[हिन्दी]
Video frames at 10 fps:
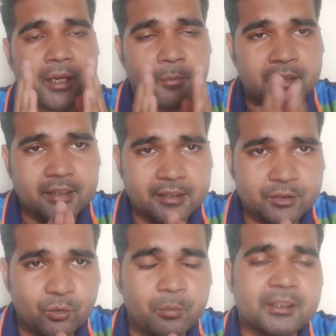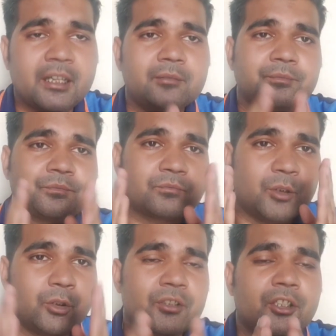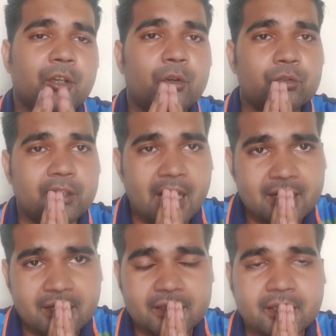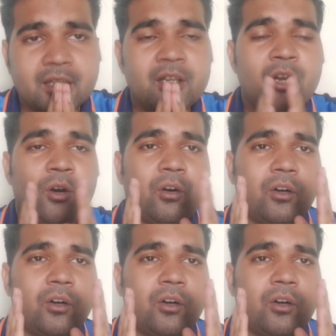हमें कमेंट करके ज़रूर बताएं वीडियो अच्छी लगी हो तो लाइक कर दें